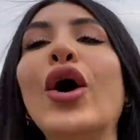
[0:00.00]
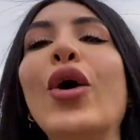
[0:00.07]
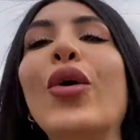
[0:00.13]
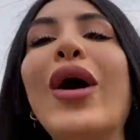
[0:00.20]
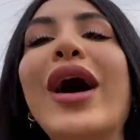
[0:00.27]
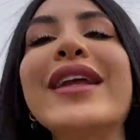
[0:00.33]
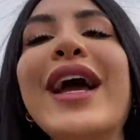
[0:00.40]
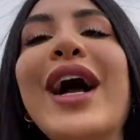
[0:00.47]

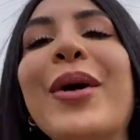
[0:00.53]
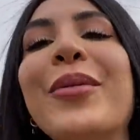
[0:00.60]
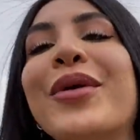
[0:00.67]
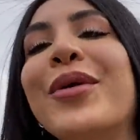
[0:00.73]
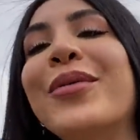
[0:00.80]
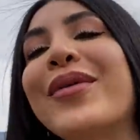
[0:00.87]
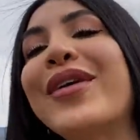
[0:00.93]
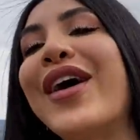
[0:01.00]
واني
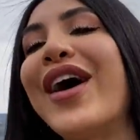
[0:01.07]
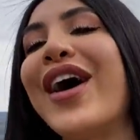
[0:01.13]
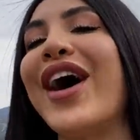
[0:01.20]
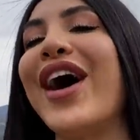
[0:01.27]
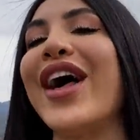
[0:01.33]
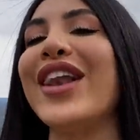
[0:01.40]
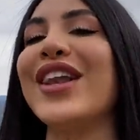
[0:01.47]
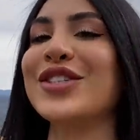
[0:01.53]
احبكم
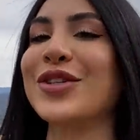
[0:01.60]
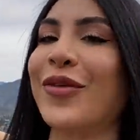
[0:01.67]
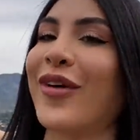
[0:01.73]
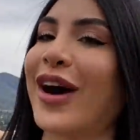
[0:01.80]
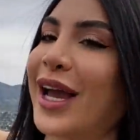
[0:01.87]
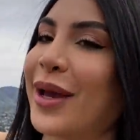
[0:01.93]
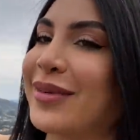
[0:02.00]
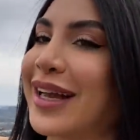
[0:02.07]
كلش
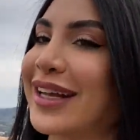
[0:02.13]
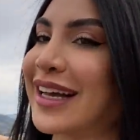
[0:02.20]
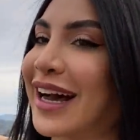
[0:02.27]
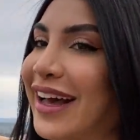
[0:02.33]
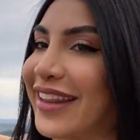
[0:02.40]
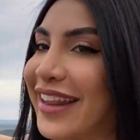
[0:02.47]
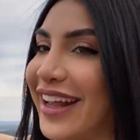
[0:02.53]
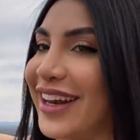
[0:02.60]
هوايه بقد
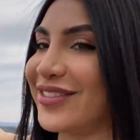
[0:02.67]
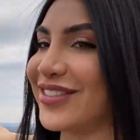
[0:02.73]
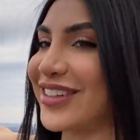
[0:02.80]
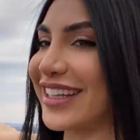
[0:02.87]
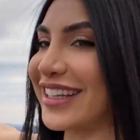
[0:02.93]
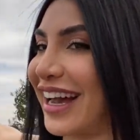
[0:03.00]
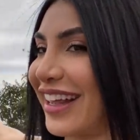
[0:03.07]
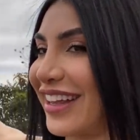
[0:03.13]
هذا
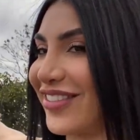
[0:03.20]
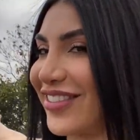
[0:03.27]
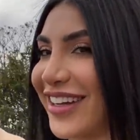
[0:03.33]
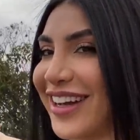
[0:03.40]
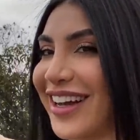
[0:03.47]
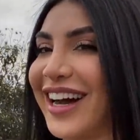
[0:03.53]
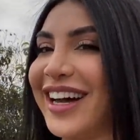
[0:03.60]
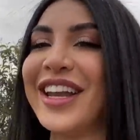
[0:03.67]
بقد هذا
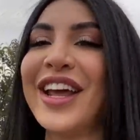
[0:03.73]
المكان